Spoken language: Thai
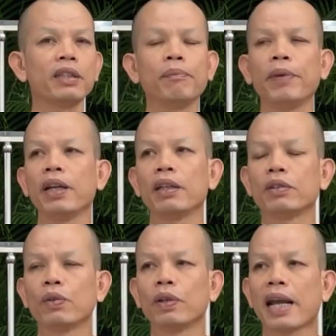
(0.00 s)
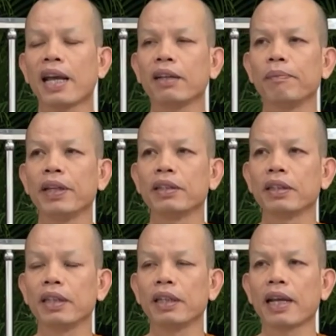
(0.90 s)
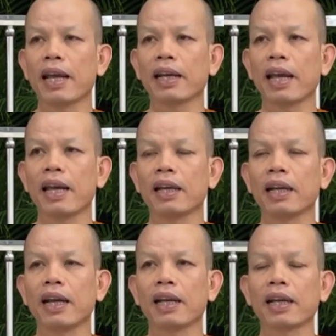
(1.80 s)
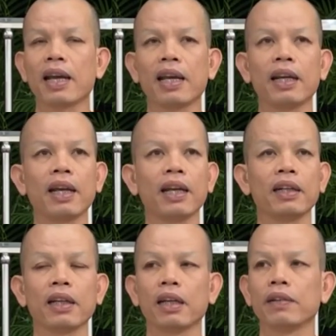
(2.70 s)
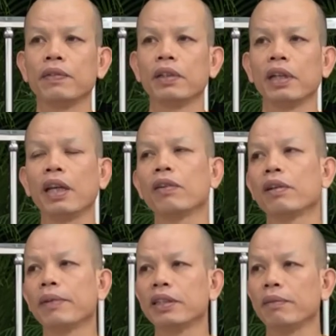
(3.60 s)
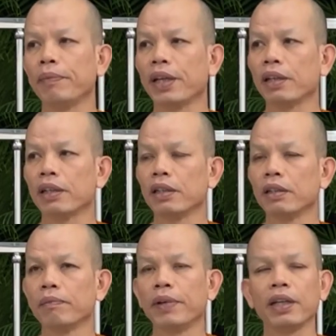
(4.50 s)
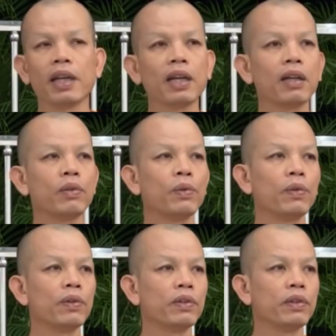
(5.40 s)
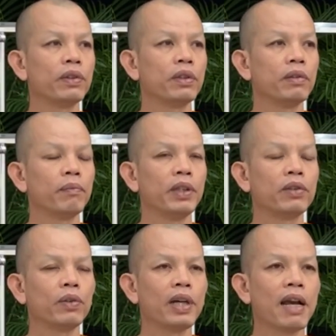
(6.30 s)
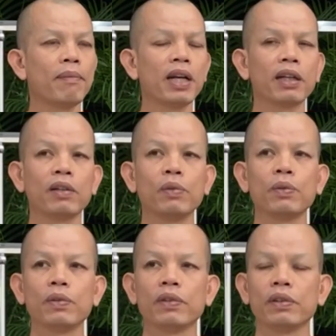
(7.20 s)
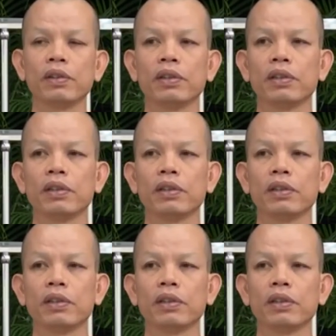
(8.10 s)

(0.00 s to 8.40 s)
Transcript: มันก็สิเป็นโซดาหรือเป็นสกีท่าฆ่าอนาฆ่าละหันกะแล้วแต่มันสิเป็น เป็นยังกระทุกเป็นโซดาบันกระทุก